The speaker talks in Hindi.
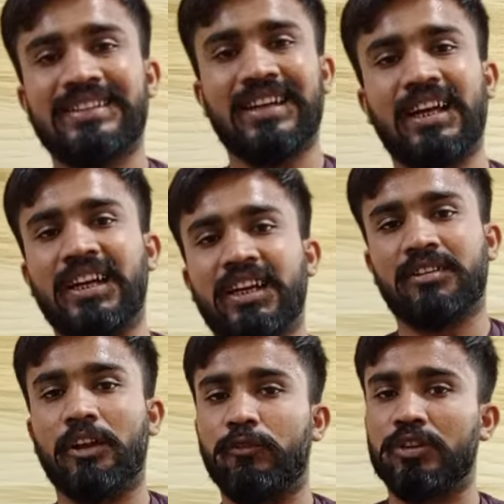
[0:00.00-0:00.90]
इसका रेट
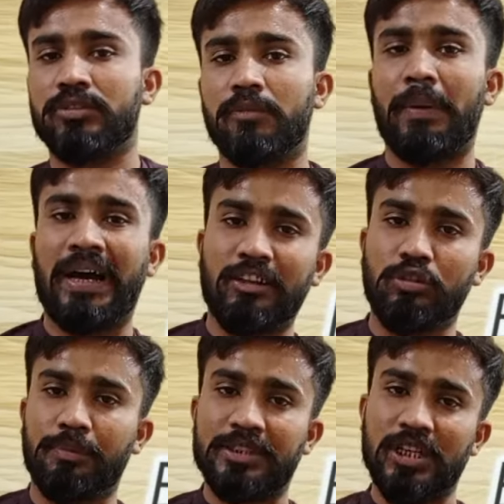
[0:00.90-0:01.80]
सिर्फ और सिर्फ बारह
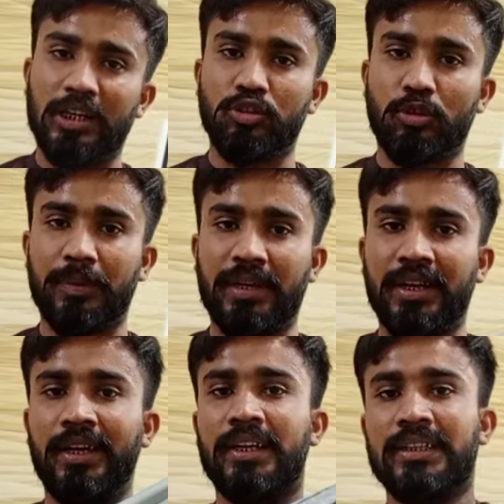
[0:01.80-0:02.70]
सौ पचास रुपये
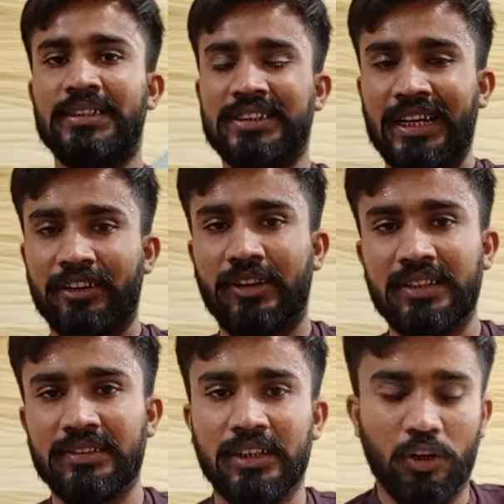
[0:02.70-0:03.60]
है सेट
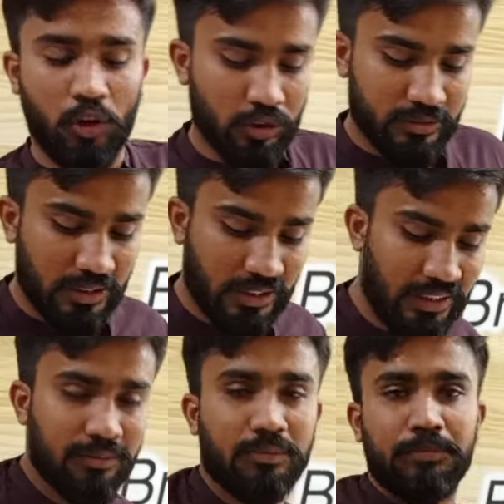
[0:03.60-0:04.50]
वाइज और सिंगल